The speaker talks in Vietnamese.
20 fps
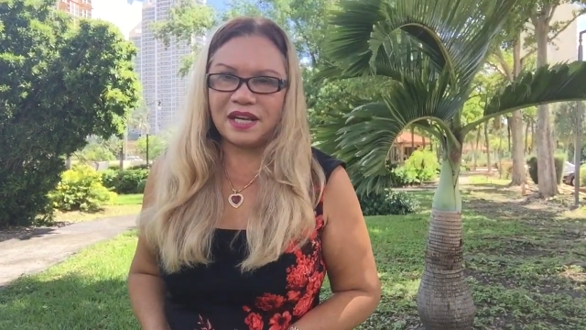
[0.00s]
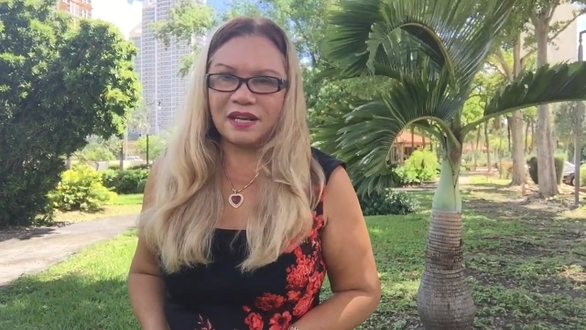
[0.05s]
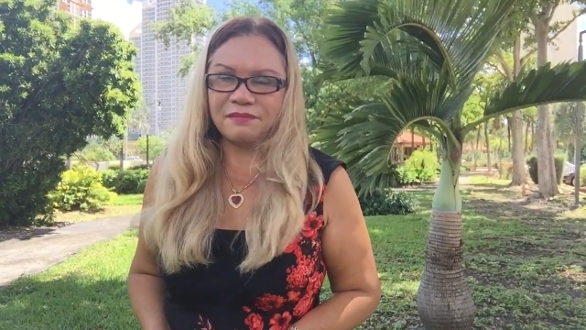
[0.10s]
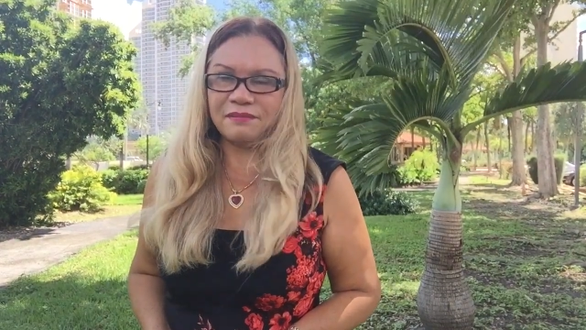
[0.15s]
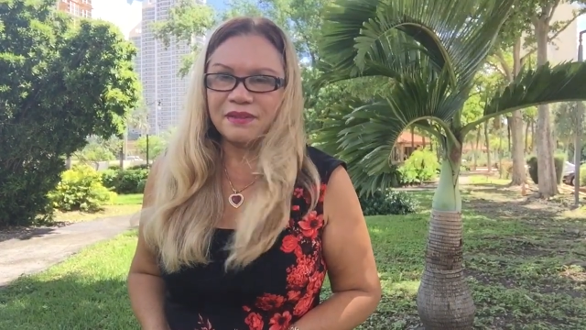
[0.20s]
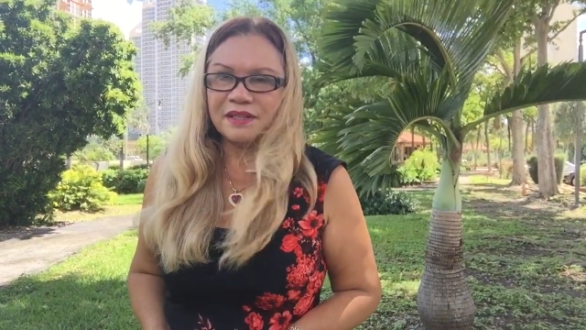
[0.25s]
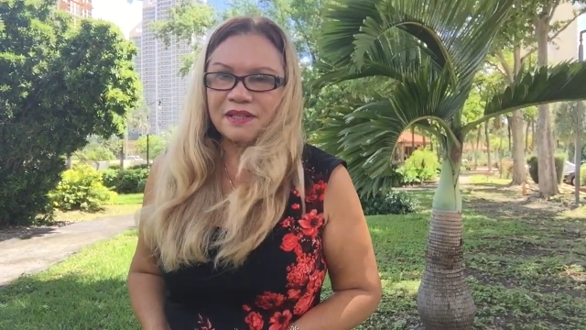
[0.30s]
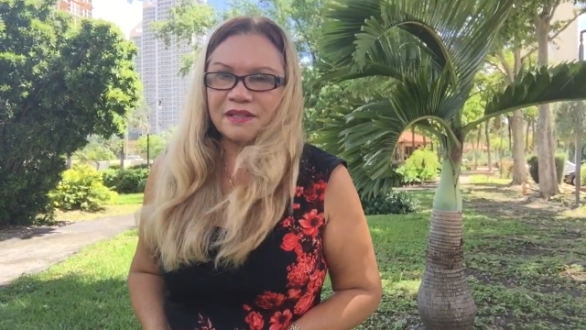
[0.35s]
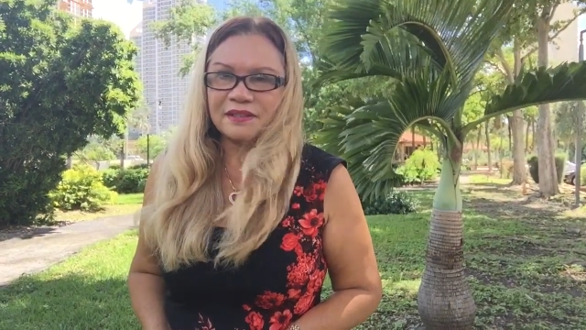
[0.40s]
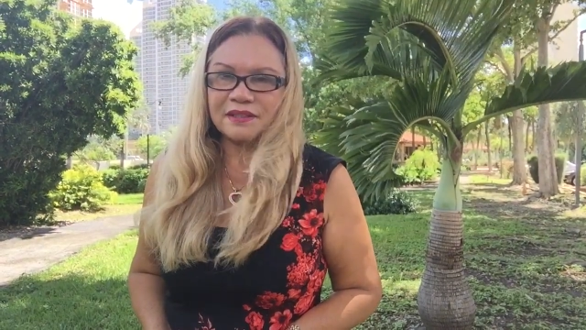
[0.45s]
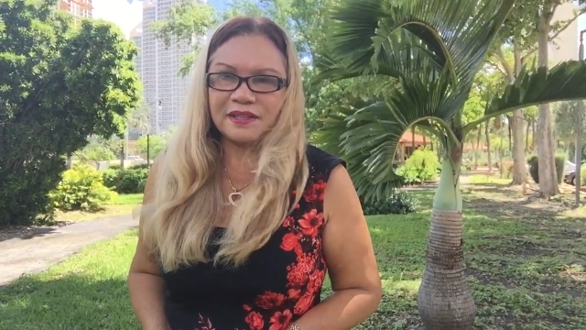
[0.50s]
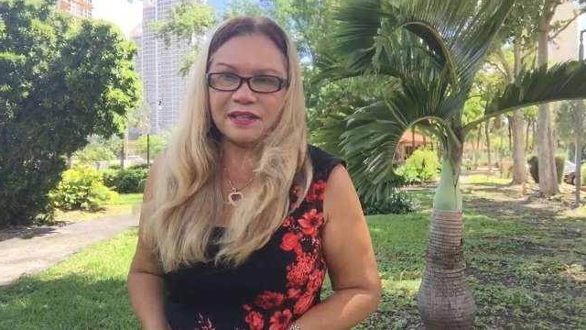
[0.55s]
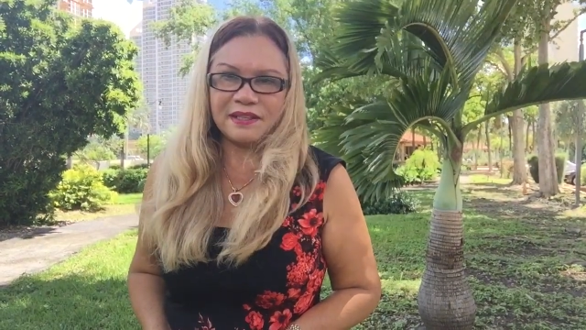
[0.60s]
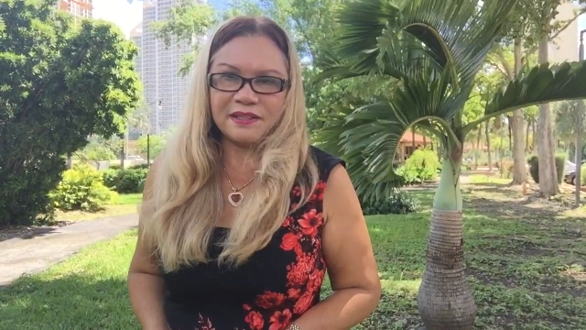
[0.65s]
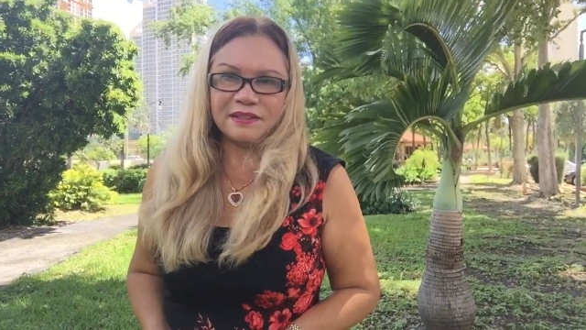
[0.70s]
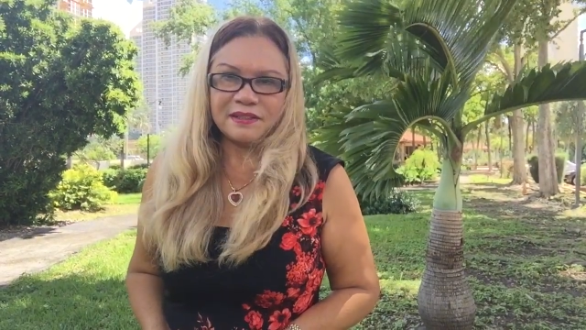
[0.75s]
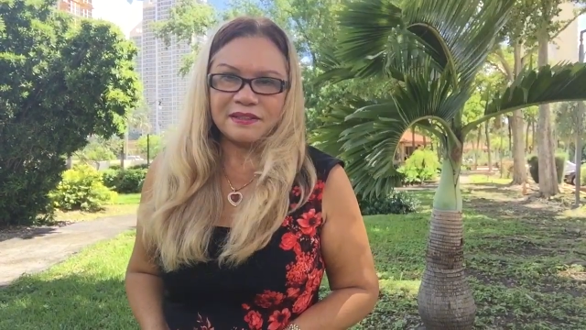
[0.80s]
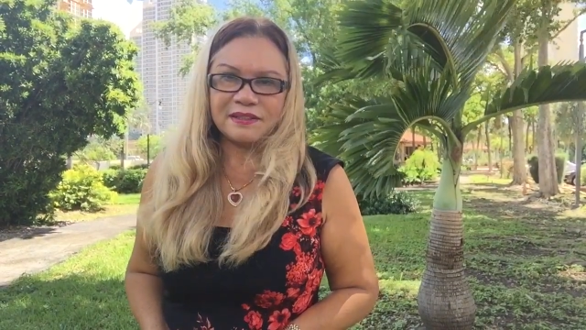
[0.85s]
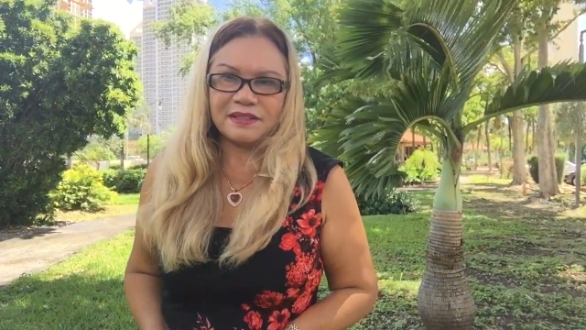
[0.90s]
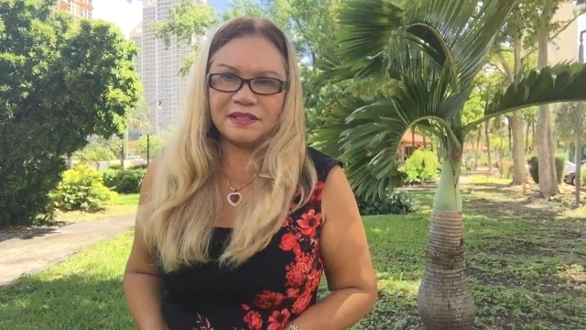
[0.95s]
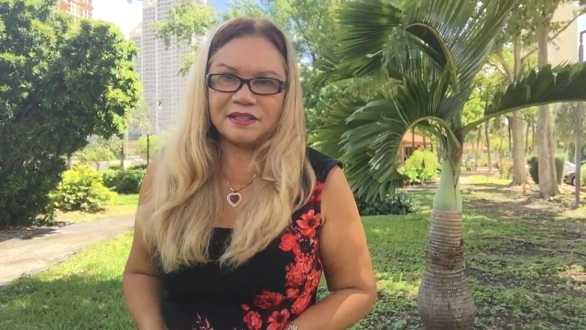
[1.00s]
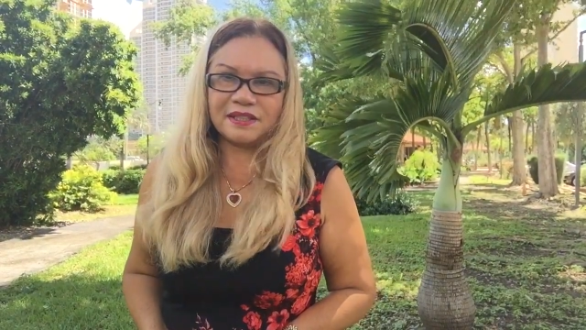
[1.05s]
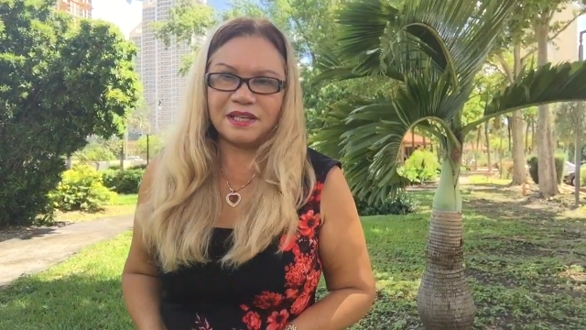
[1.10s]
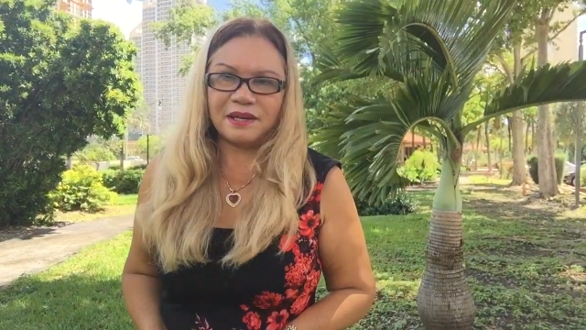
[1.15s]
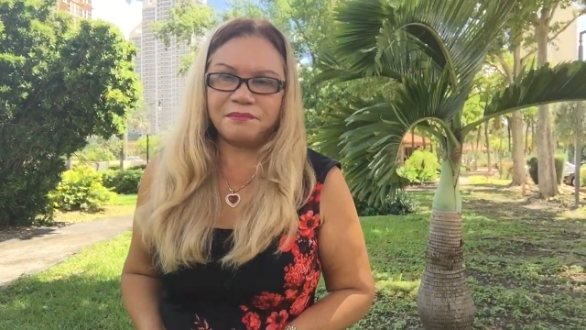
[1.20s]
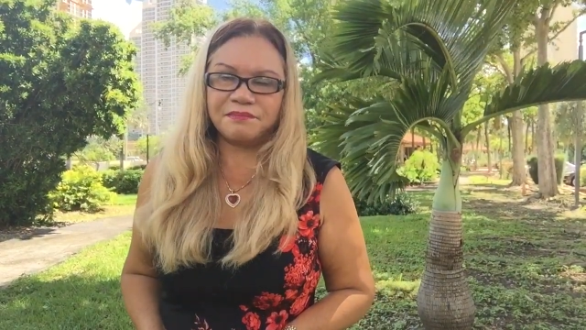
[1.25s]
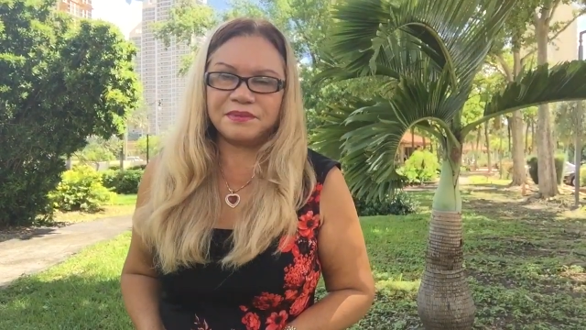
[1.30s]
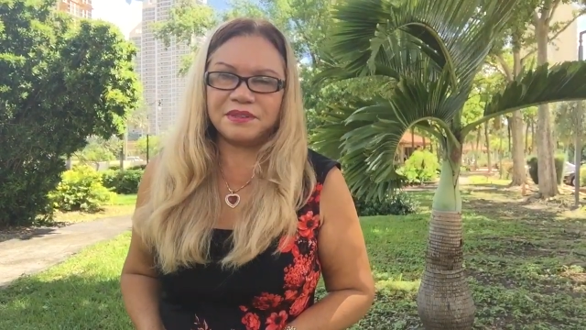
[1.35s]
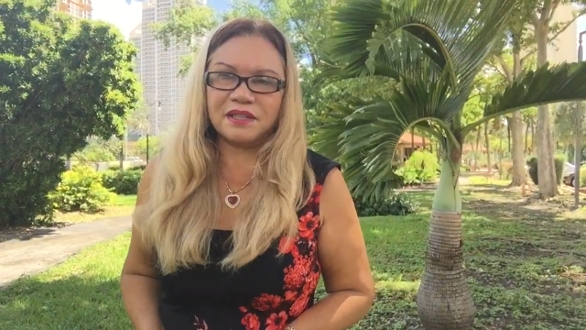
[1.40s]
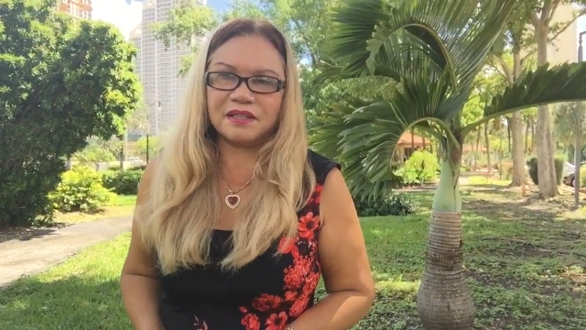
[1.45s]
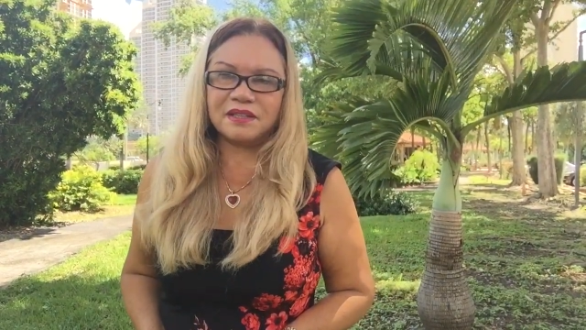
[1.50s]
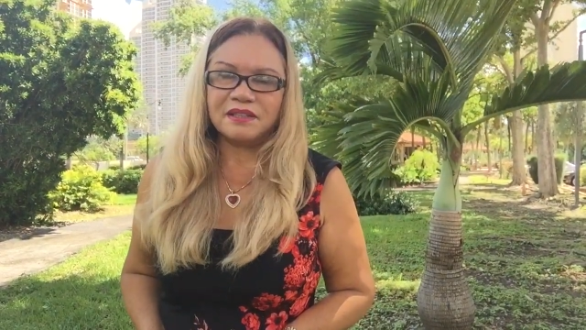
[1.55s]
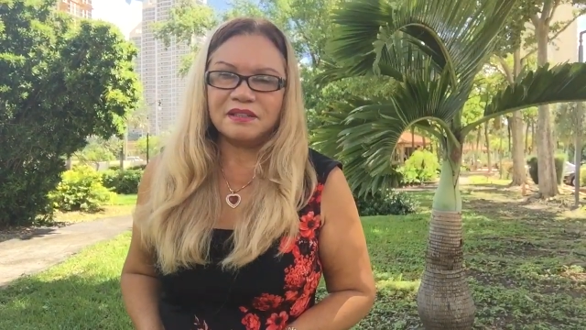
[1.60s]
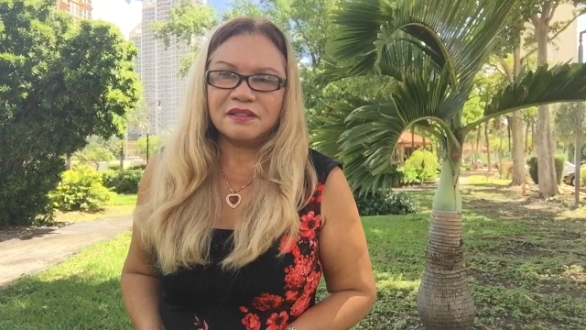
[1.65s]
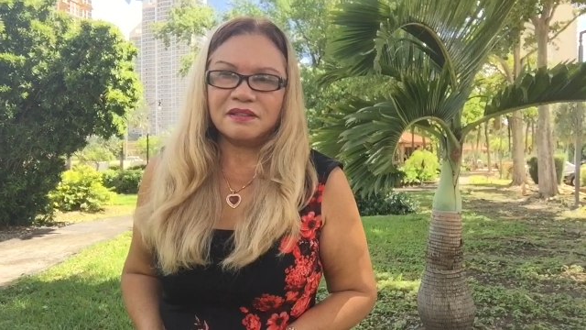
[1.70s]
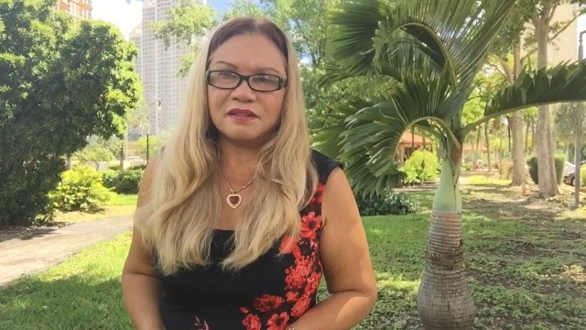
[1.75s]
Nam để uh, cập nhật